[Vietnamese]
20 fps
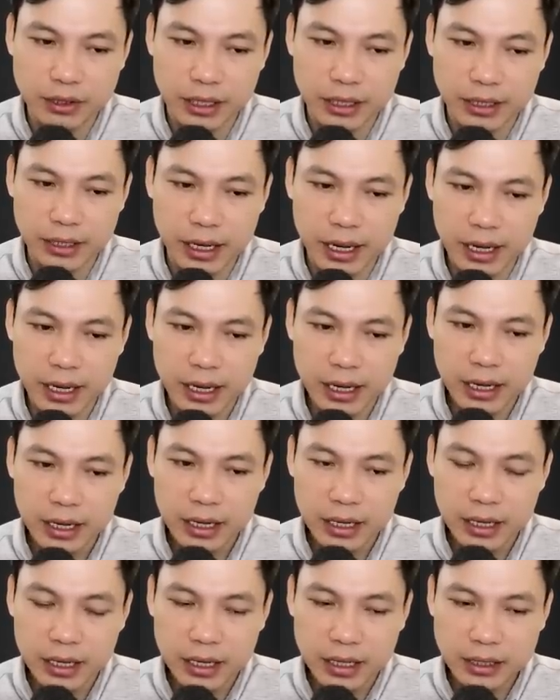Thế Gian
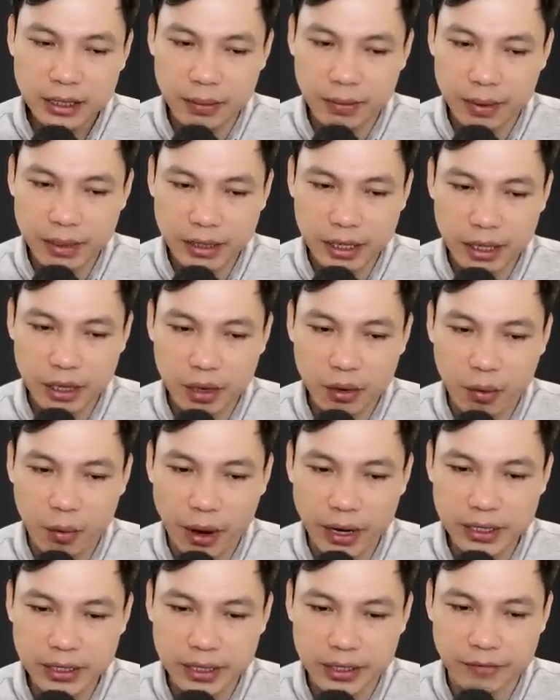Giải, Vô Thượng
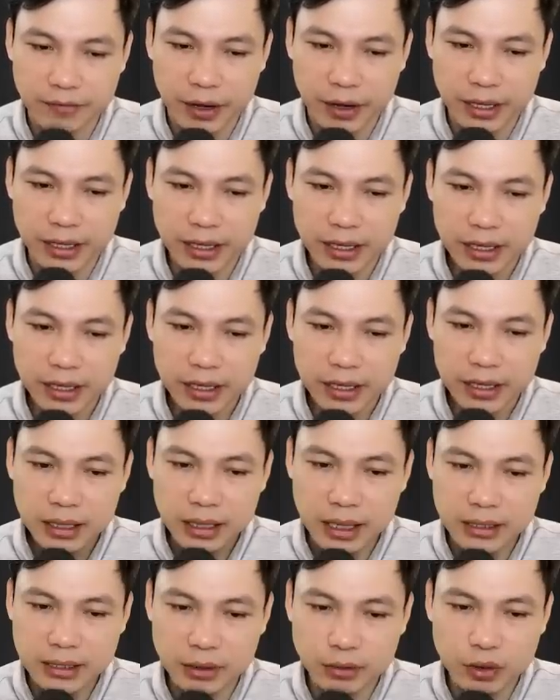Sĩ, Điều Ngự
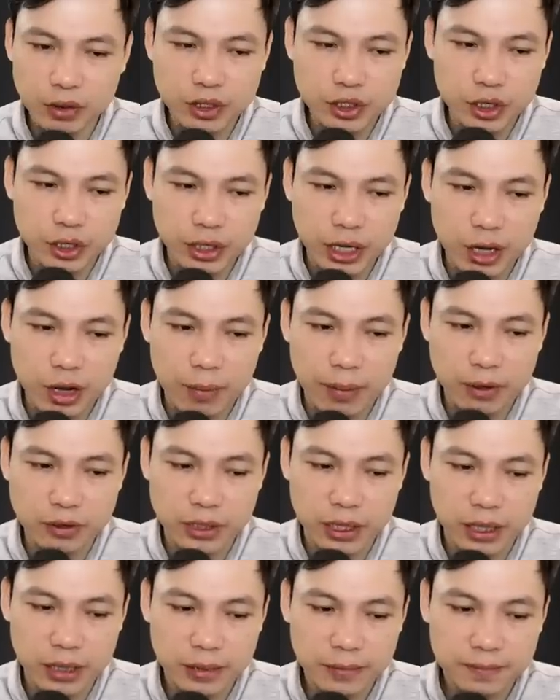Trượng Phu,
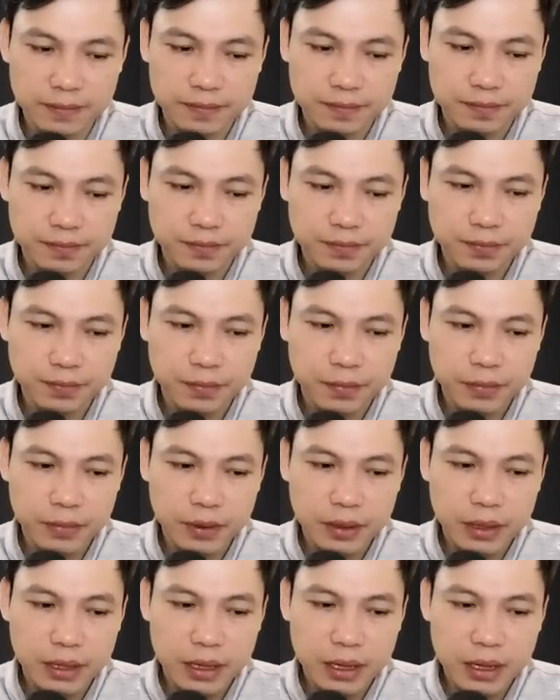Thiên Nhân
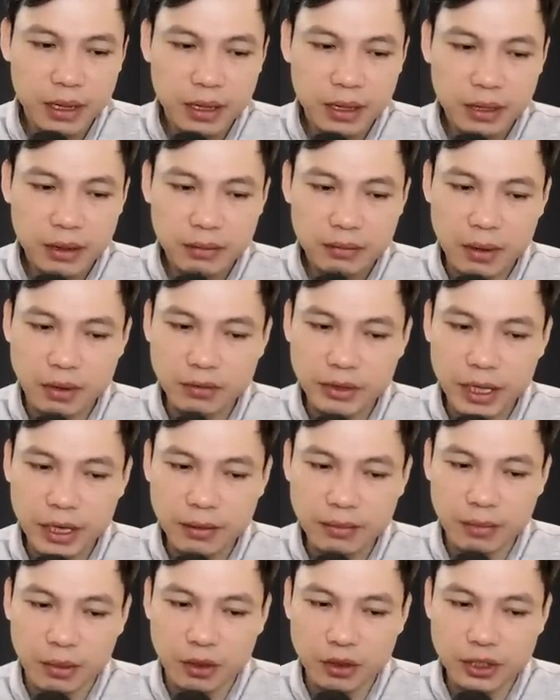Sư, Phật Thế
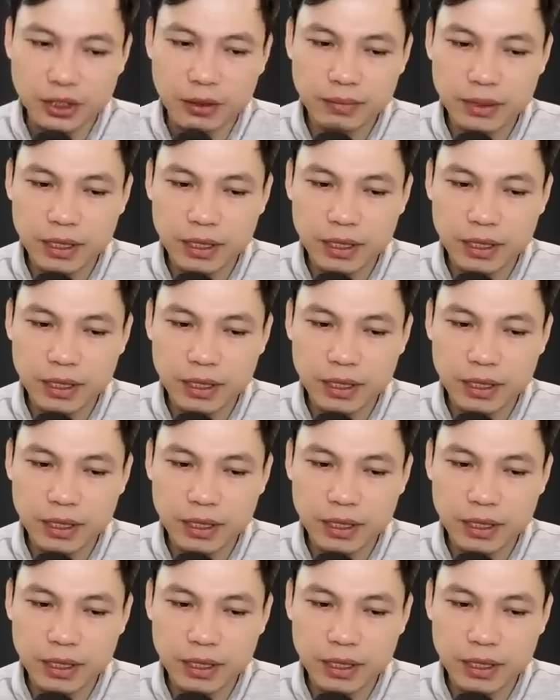Tôn.